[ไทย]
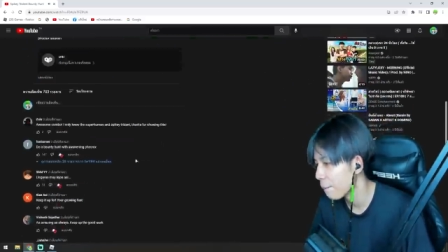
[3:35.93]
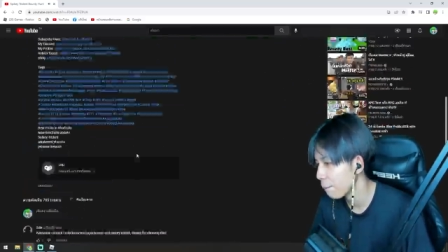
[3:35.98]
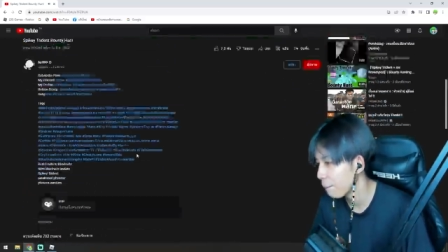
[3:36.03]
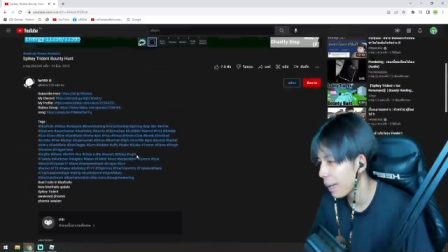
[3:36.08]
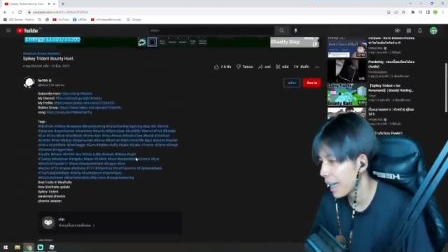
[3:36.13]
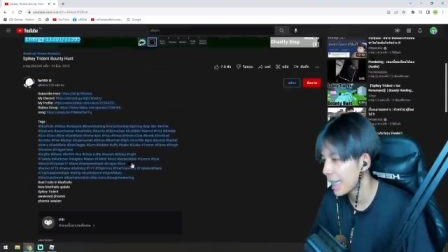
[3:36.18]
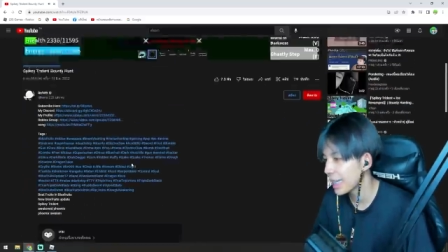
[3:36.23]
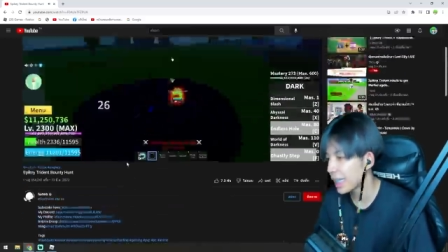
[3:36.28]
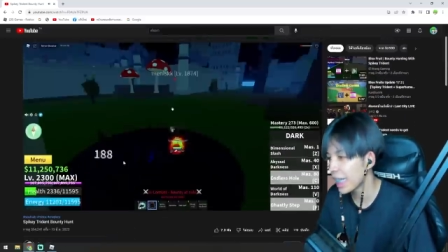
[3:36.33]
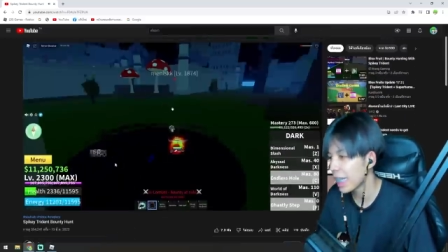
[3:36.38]

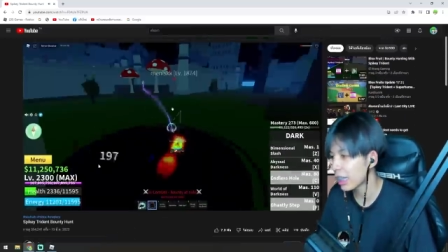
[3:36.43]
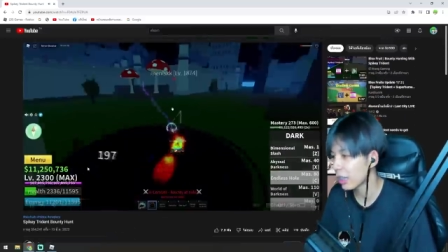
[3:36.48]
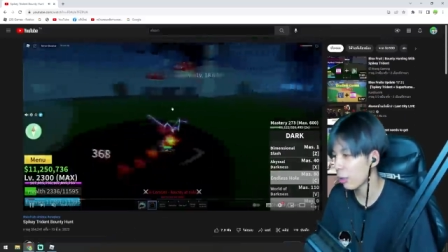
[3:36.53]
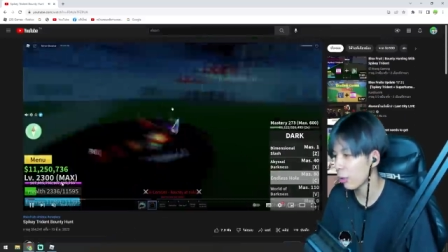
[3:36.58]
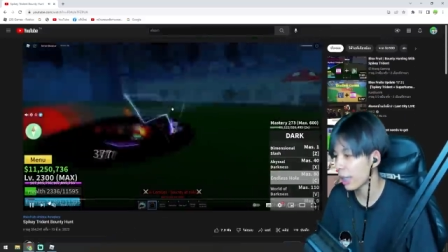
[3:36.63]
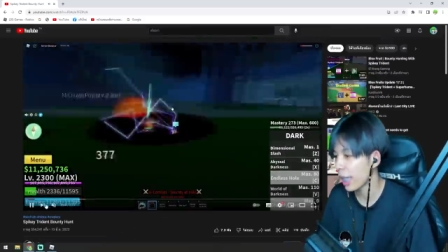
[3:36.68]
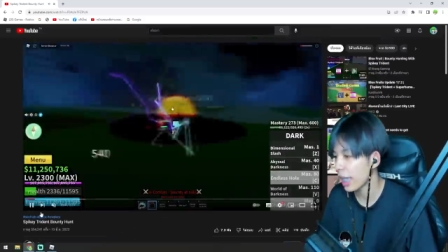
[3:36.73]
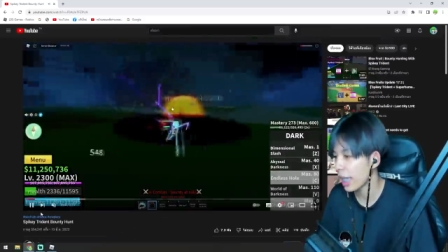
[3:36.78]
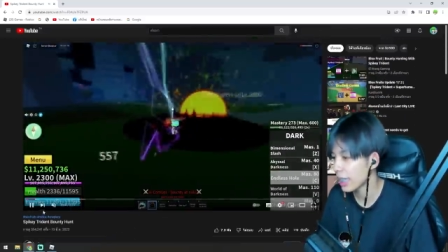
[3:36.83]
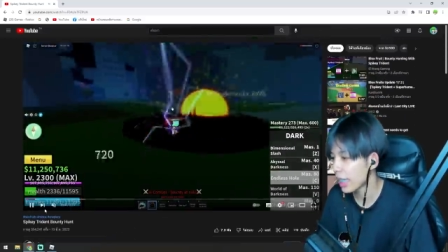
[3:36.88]
ไม่ติดโอ
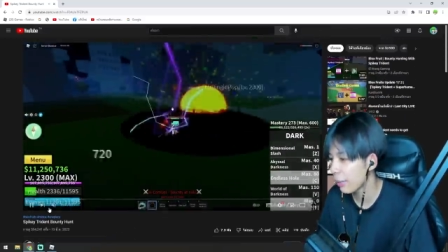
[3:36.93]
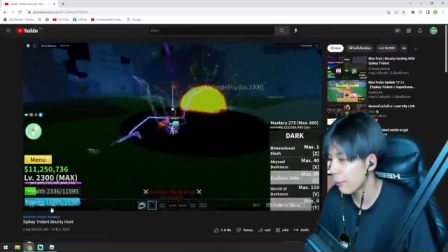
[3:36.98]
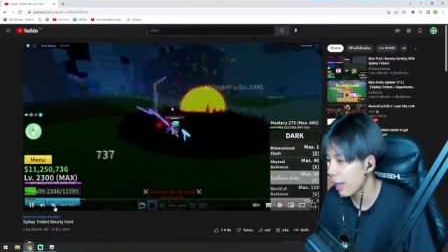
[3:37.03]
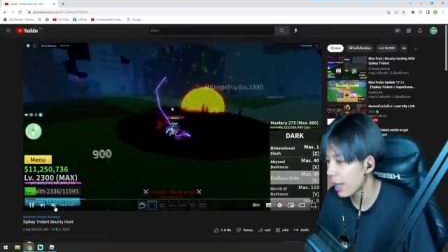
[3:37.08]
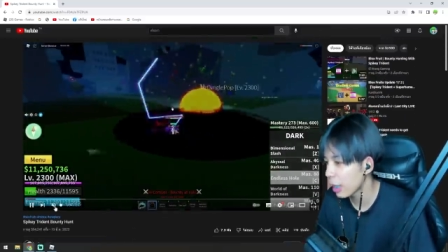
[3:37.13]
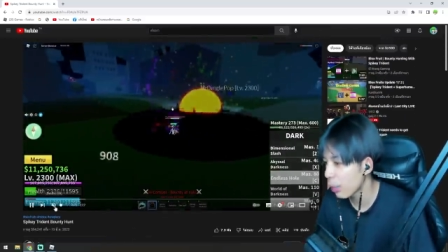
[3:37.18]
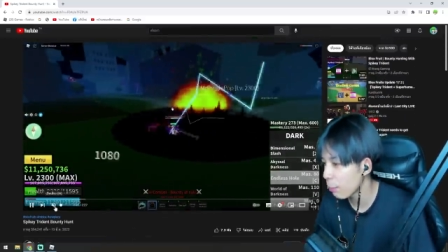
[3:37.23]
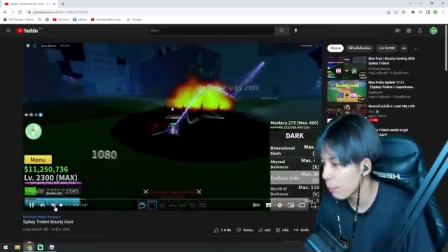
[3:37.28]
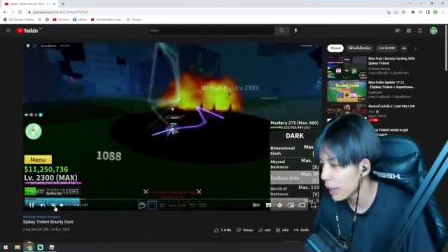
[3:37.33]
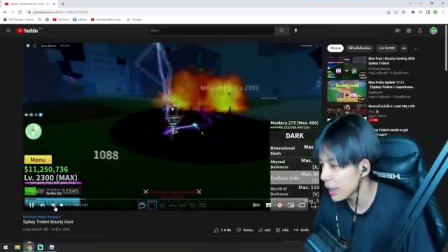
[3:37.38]
เคแสดงว่า
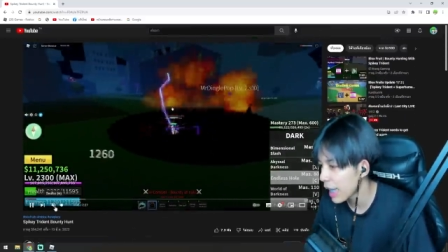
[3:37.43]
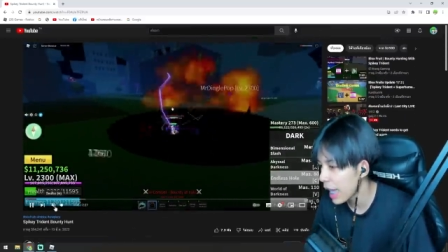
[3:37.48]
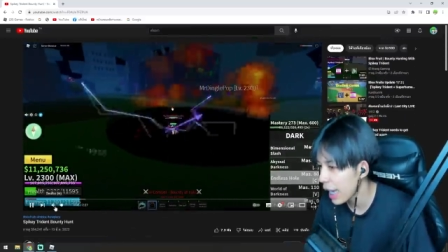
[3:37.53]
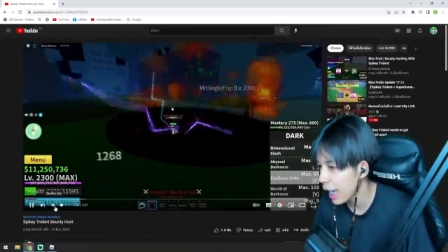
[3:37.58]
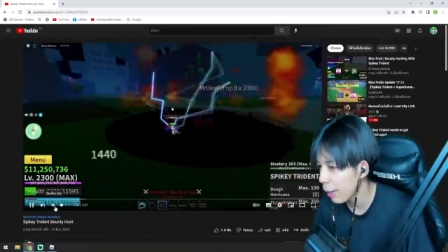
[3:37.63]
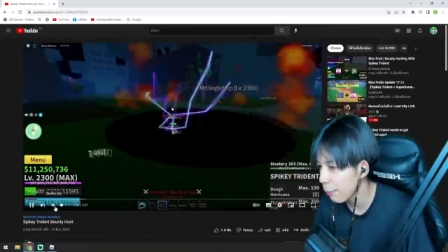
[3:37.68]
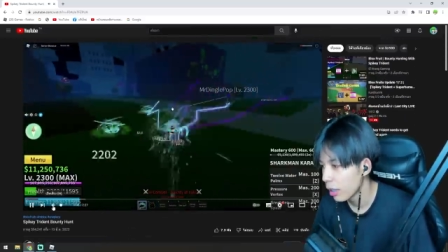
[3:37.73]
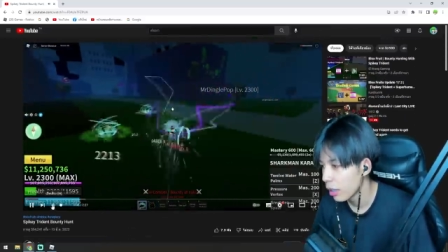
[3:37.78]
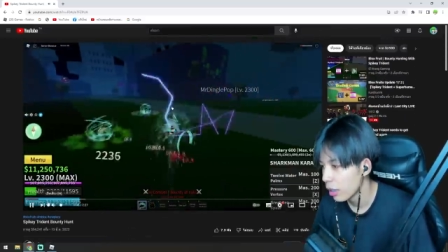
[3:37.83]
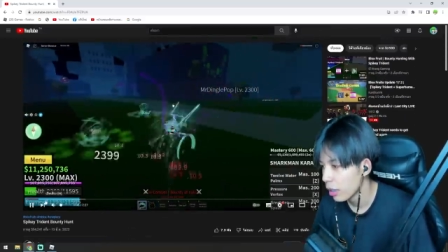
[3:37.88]
เราเปิดได้ค
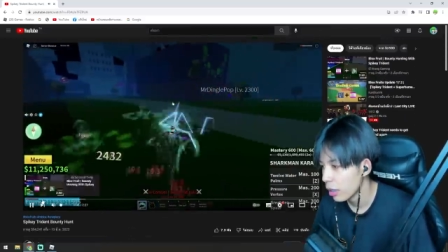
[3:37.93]
รับ